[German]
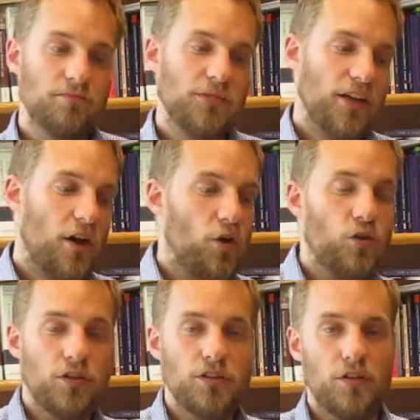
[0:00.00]
dann
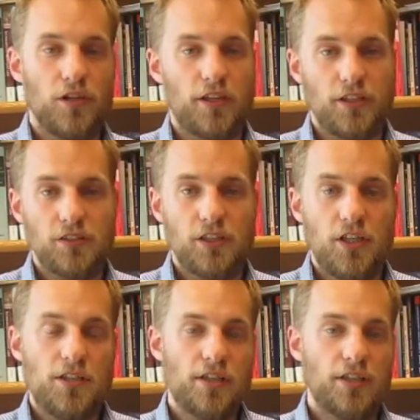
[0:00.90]
auch natürlich ganz
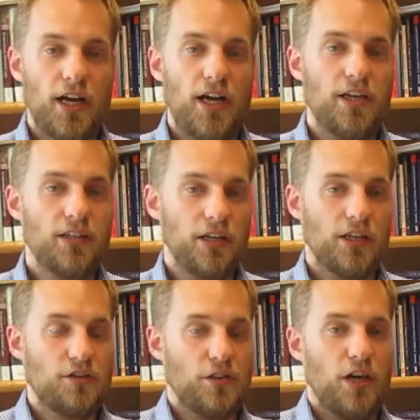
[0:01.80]
zentral
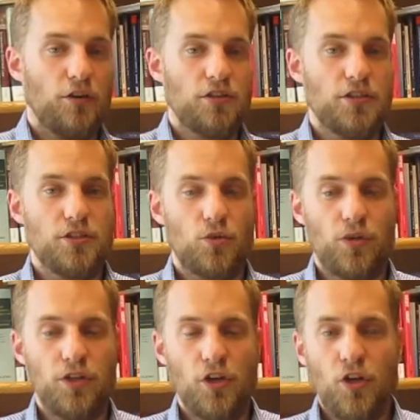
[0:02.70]
internationale
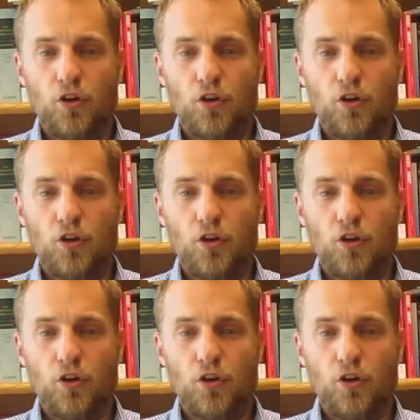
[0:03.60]
Organisationen,